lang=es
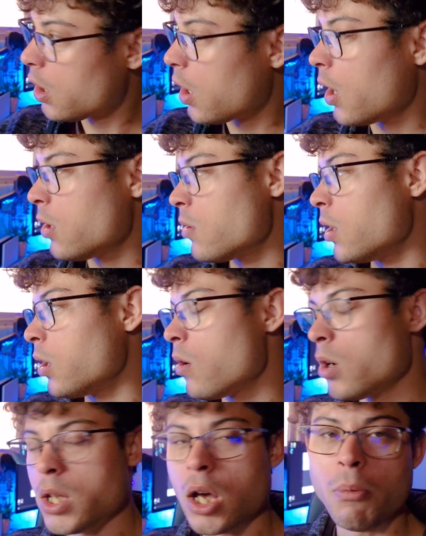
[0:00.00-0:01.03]
que es una
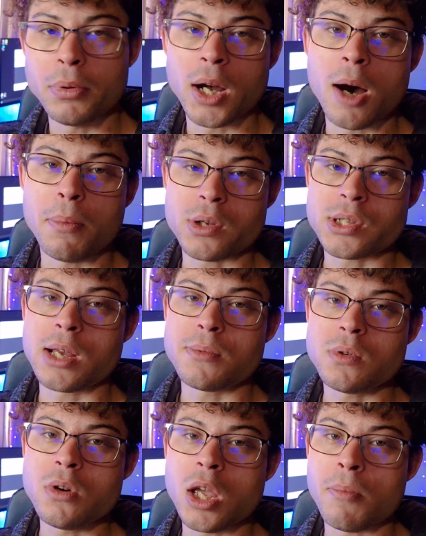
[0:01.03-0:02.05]
tecnología adoptada por
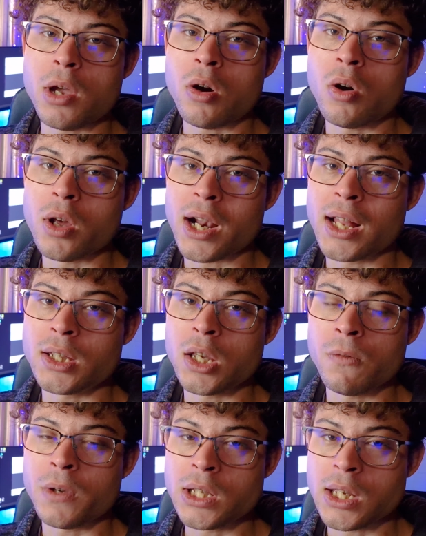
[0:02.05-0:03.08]
Samsung que mejora la
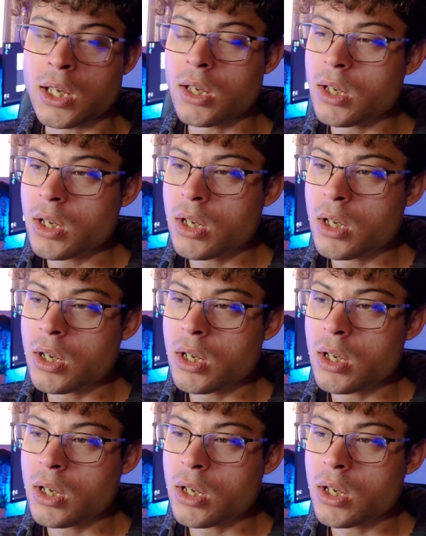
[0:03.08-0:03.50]
TFT,